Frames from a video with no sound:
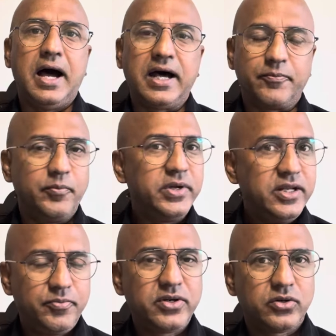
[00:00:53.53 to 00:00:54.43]
আর
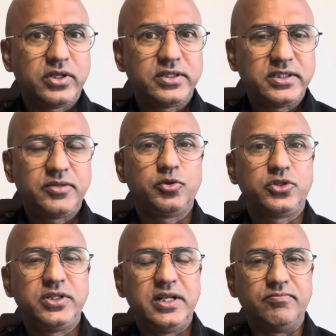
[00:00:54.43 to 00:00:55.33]
বিএনপির কথা যেটা
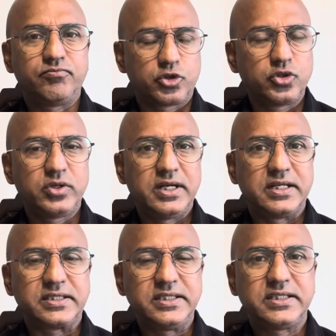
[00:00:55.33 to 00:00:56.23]
বলছিলাম প্রসঙ্গে
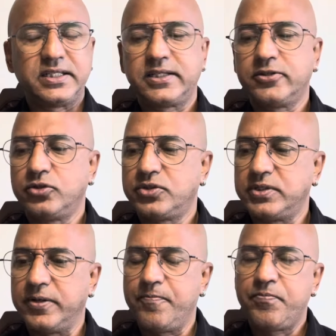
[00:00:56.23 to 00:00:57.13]
আসি সেটি হচ্ছে যে